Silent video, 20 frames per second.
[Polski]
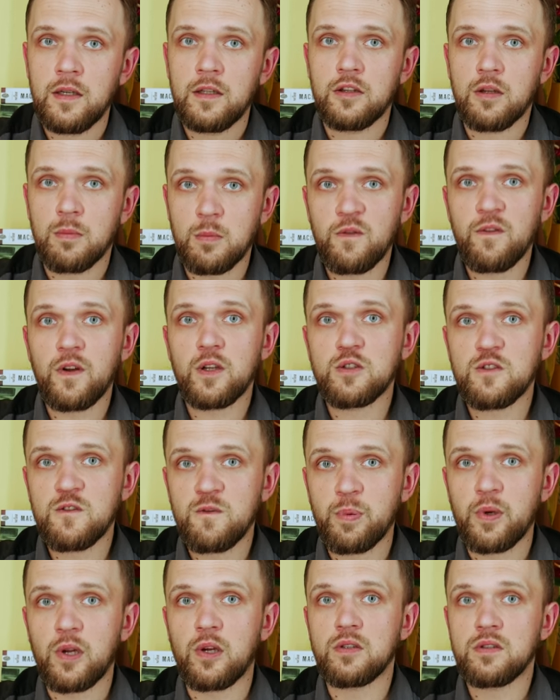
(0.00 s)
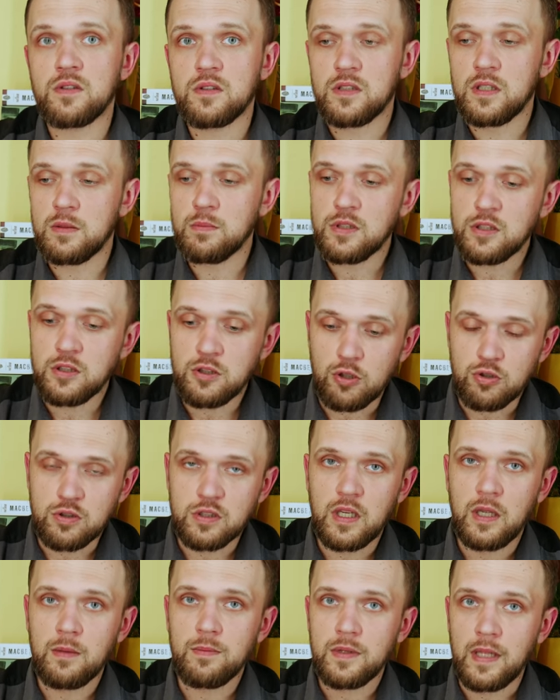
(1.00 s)
no mówiąc wprost, tym
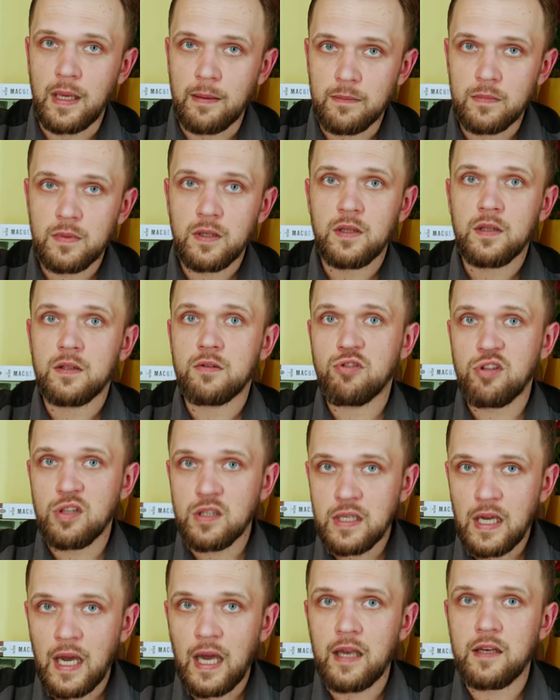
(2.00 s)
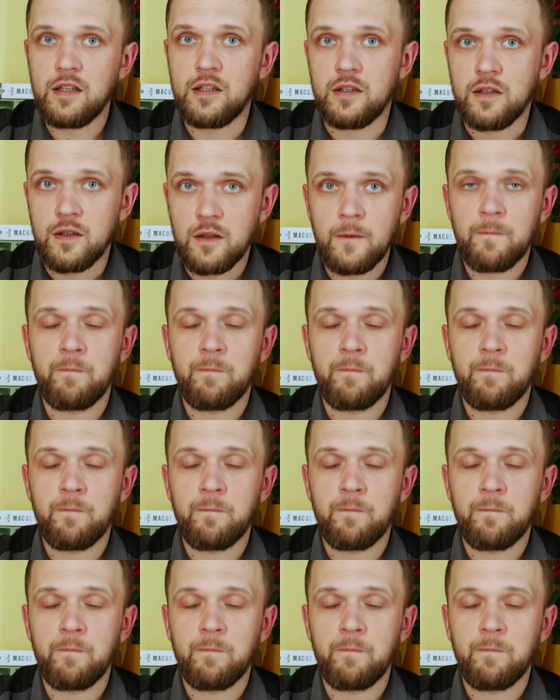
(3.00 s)
stoczkiem tam tykali